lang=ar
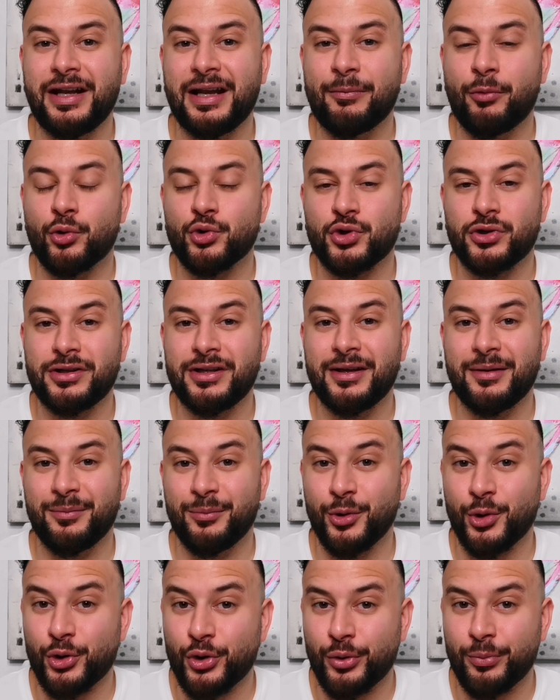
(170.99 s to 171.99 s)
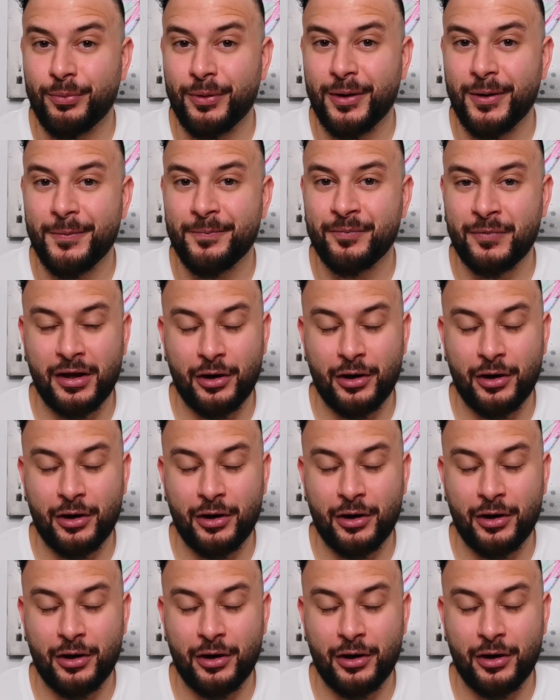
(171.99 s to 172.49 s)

اللي موجودين باوروبا